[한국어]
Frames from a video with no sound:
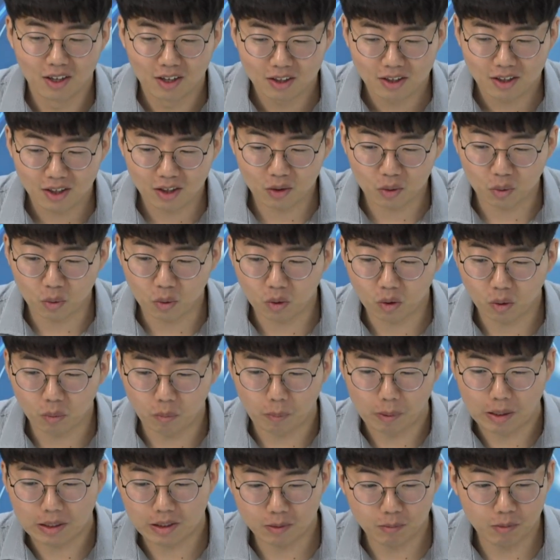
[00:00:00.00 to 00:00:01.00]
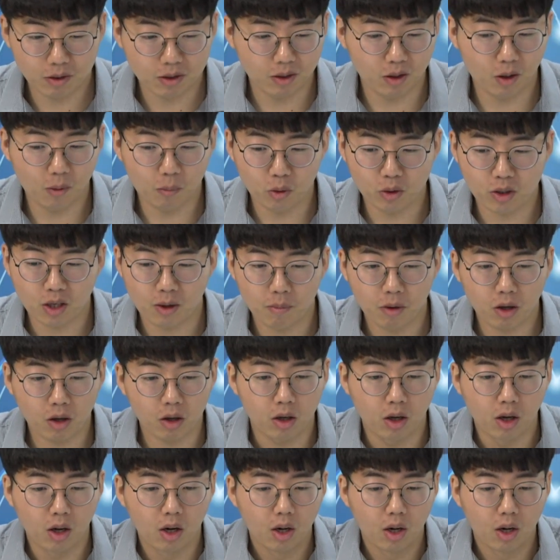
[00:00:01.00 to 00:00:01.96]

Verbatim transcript: 그래도 말씀을 드려보자면 네네네.